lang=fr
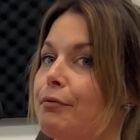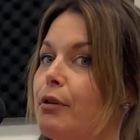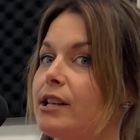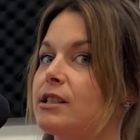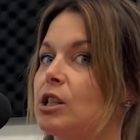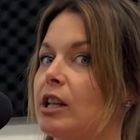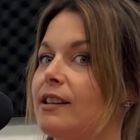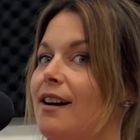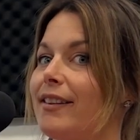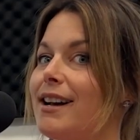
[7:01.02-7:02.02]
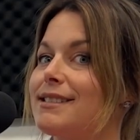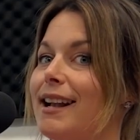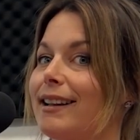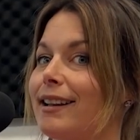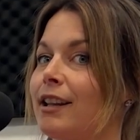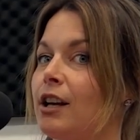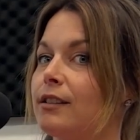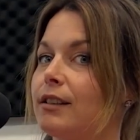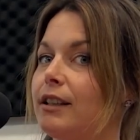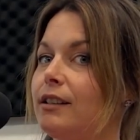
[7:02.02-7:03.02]
fois, si tu as tendance à
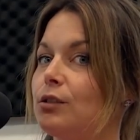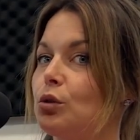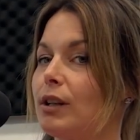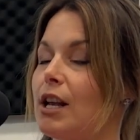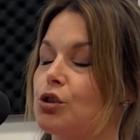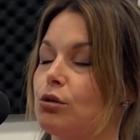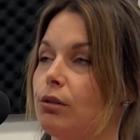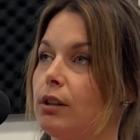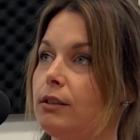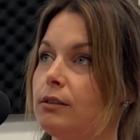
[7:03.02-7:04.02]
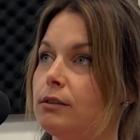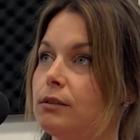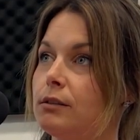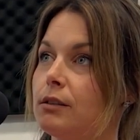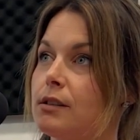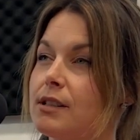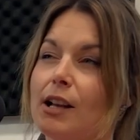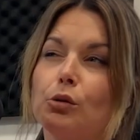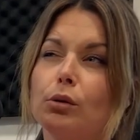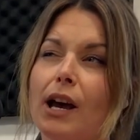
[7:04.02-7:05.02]
grignoter toute la journée,
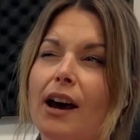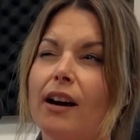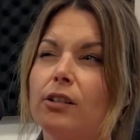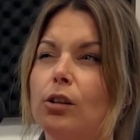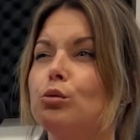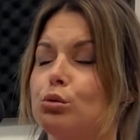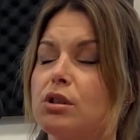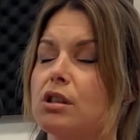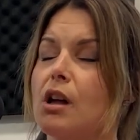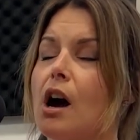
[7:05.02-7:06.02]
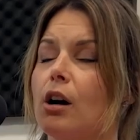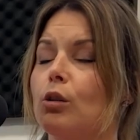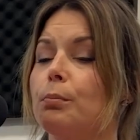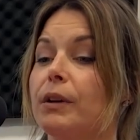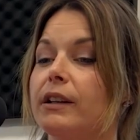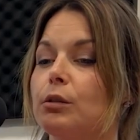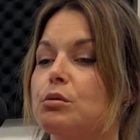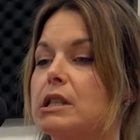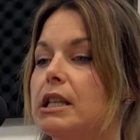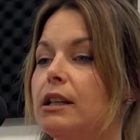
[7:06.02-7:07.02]
sans trop t'en rendre compte, tu t'en rends compte peut-être
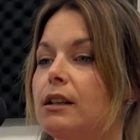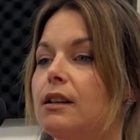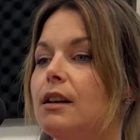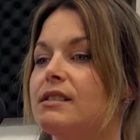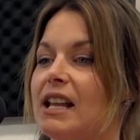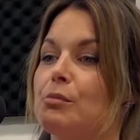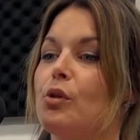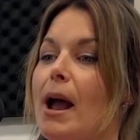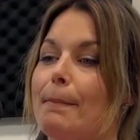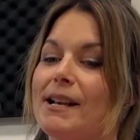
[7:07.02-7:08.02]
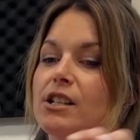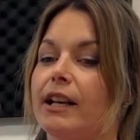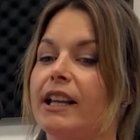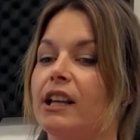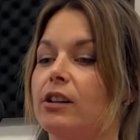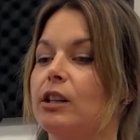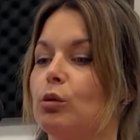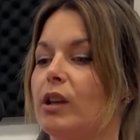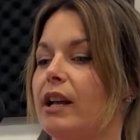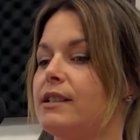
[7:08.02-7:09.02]
aussi, c'est mieux à la place de grignoter tout
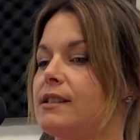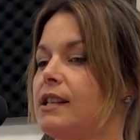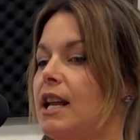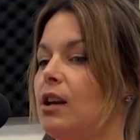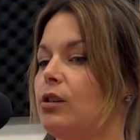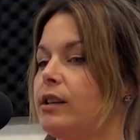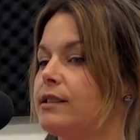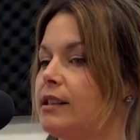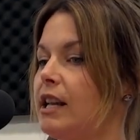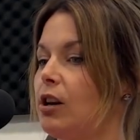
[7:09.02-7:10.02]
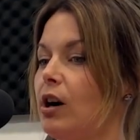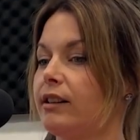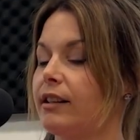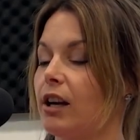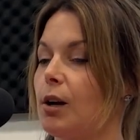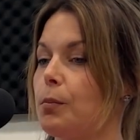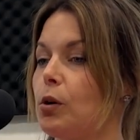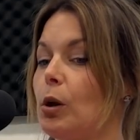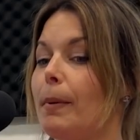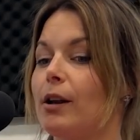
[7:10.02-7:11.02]
le temps ici et là, ici et là, entre tes
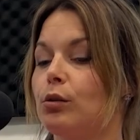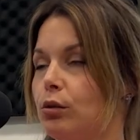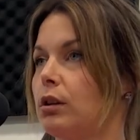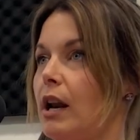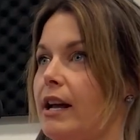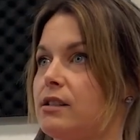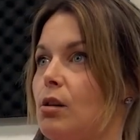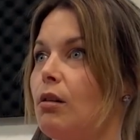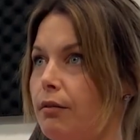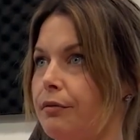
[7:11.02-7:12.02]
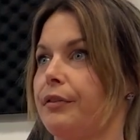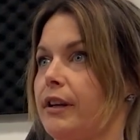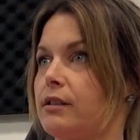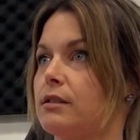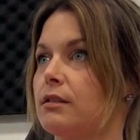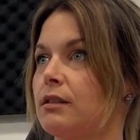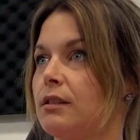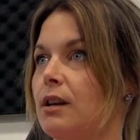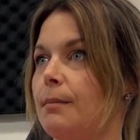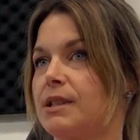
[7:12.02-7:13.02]
repas, de prendre une collation fixe.
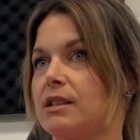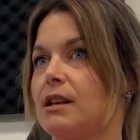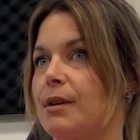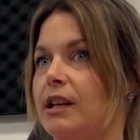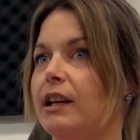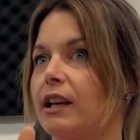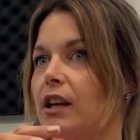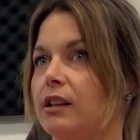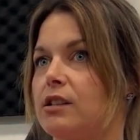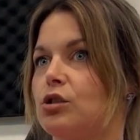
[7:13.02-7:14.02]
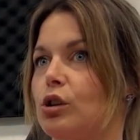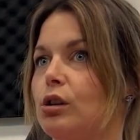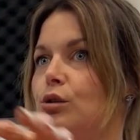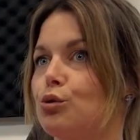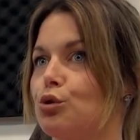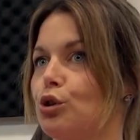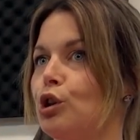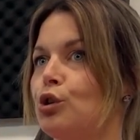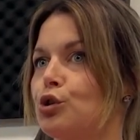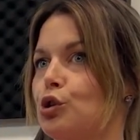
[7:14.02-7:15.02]
Mm-hmm. Parce que tu sais, à un moment donné, grignoter ça, ça,
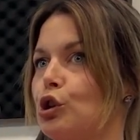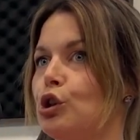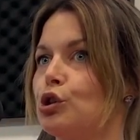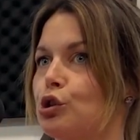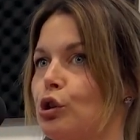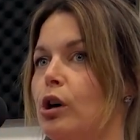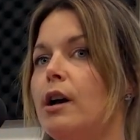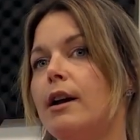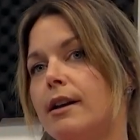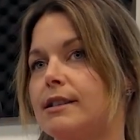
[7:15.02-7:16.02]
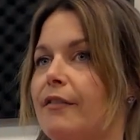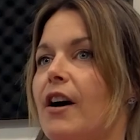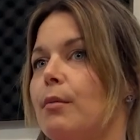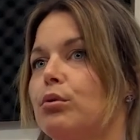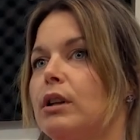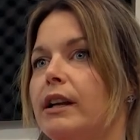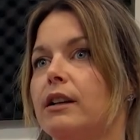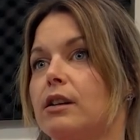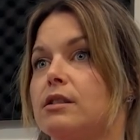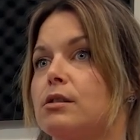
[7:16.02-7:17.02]
ça, ça, ça fait en bout de ligne
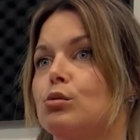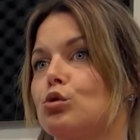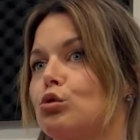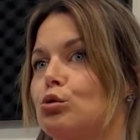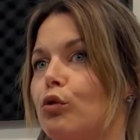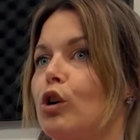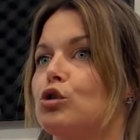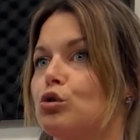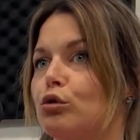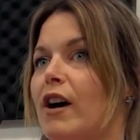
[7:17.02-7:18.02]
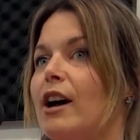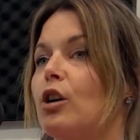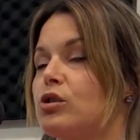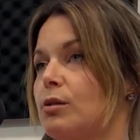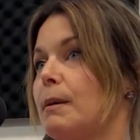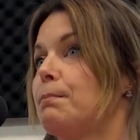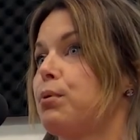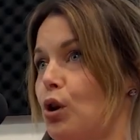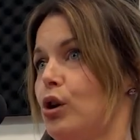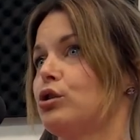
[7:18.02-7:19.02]
que tu vas souvent consommer
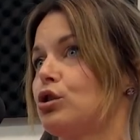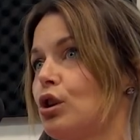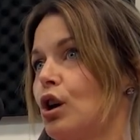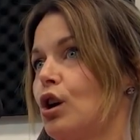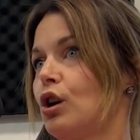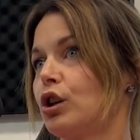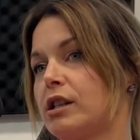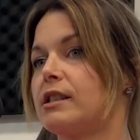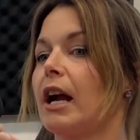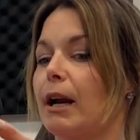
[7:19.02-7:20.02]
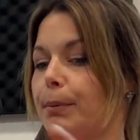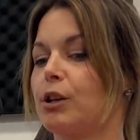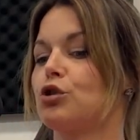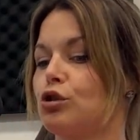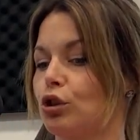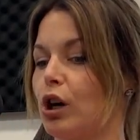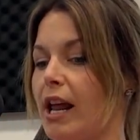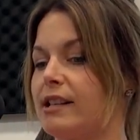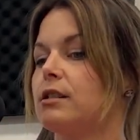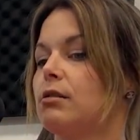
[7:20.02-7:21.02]
plus que si tu aurais pris juste une
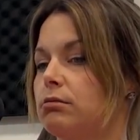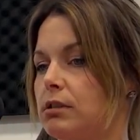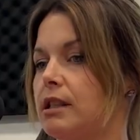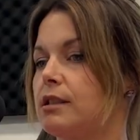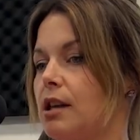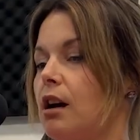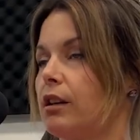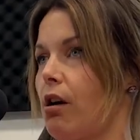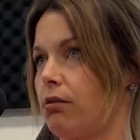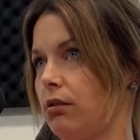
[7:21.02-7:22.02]
collation dite standard.